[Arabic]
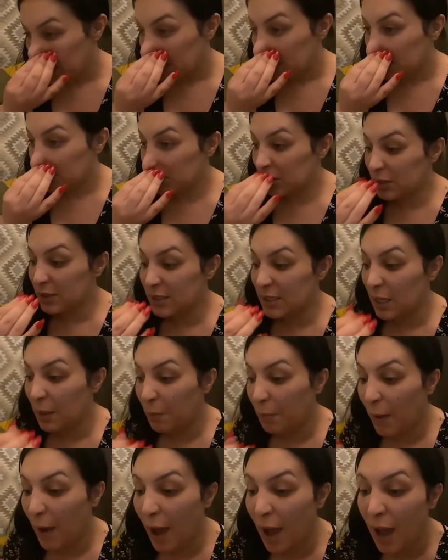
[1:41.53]
جو سي
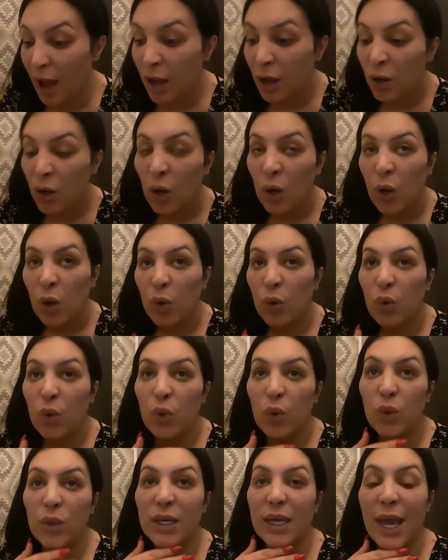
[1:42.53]
با
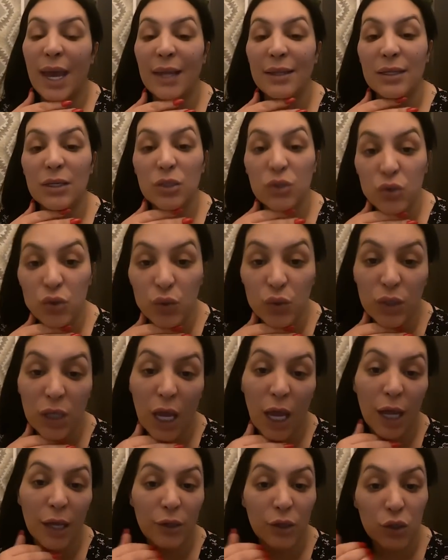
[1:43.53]
وكانت
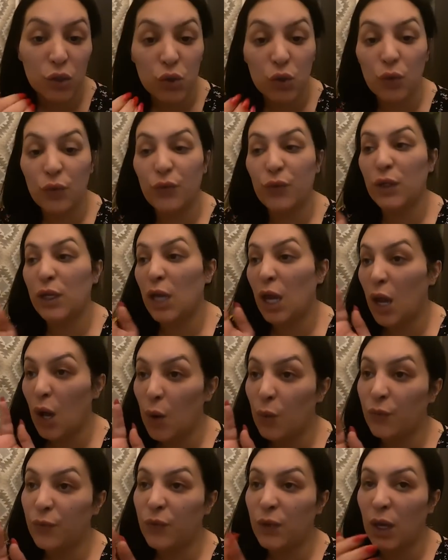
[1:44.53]
وكانت وفيها
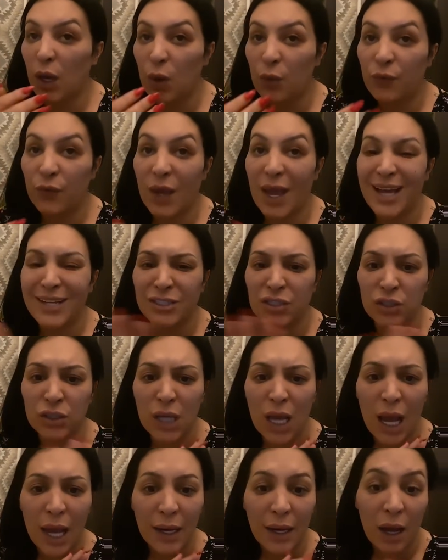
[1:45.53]
وفيها وفي
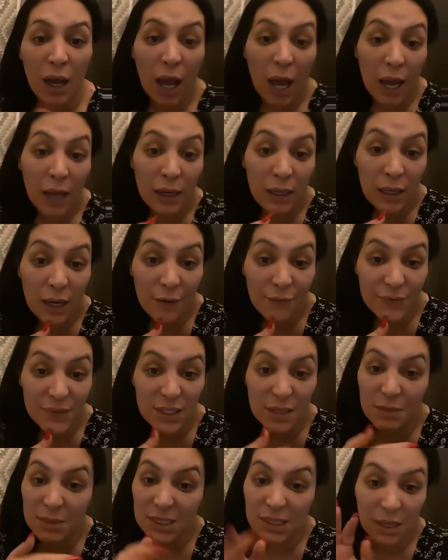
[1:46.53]
اشياء انا عن نفسي
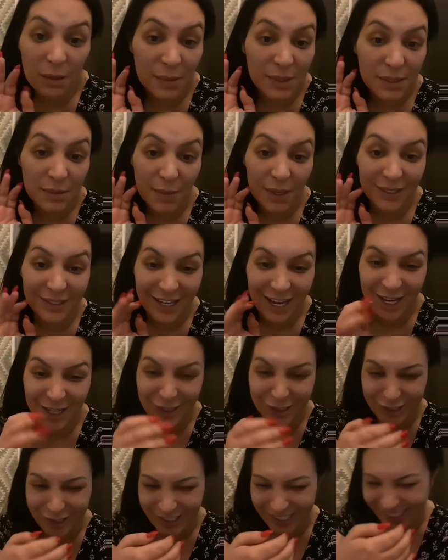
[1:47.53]
مازال ما
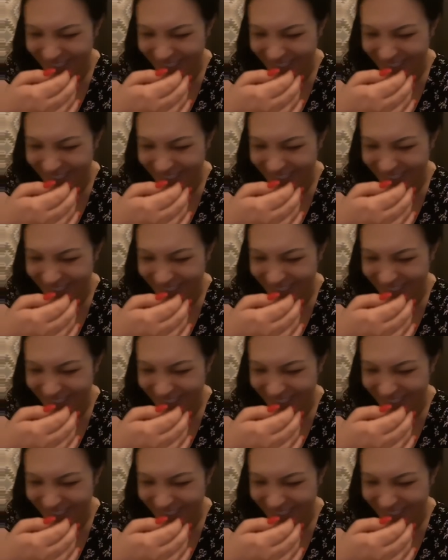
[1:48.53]
سمعتهاش